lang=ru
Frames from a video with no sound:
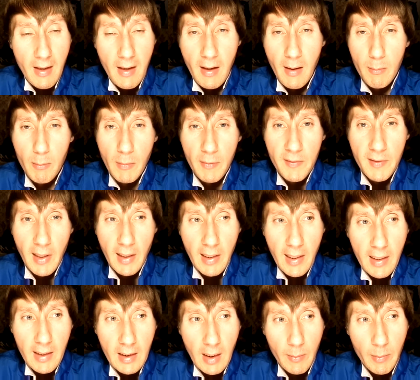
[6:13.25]

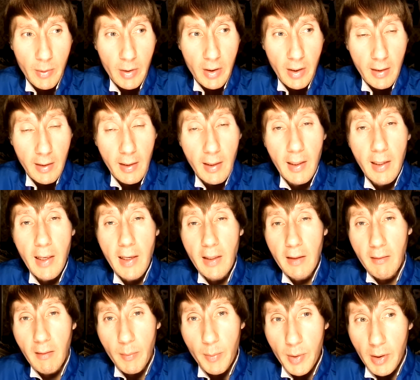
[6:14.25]
мавзолей там держать и Ленина
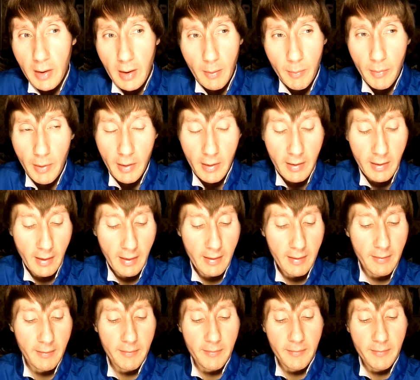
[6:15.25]
вообще там держать.